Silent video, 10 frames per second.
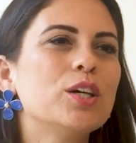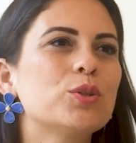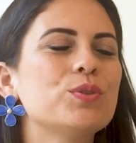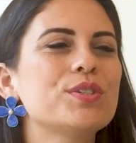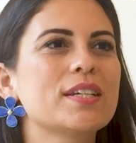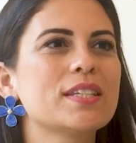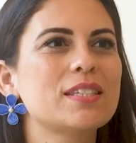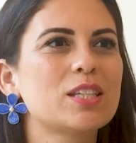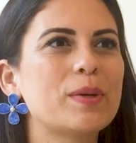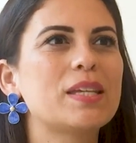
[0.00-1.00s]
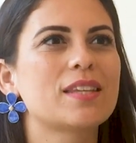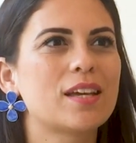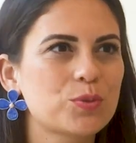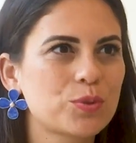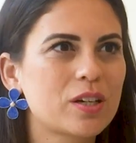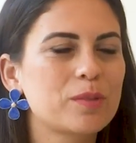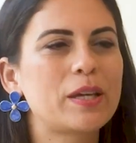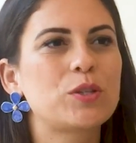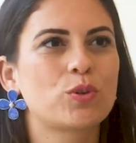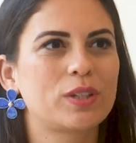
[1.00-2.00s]
Gün içerisinde benzer soruları
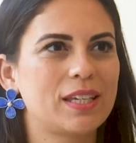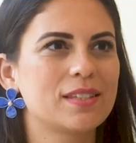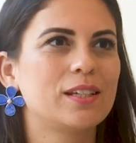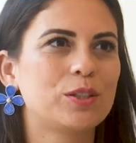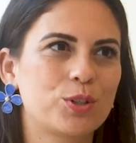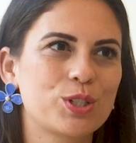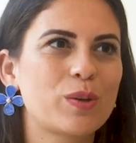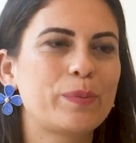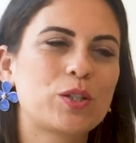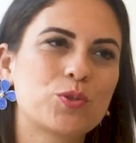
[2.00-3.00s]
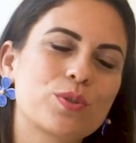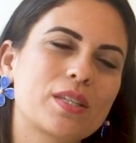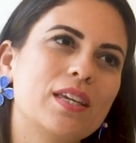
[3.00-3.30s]
pek çok kez alıyoruz ve pek çok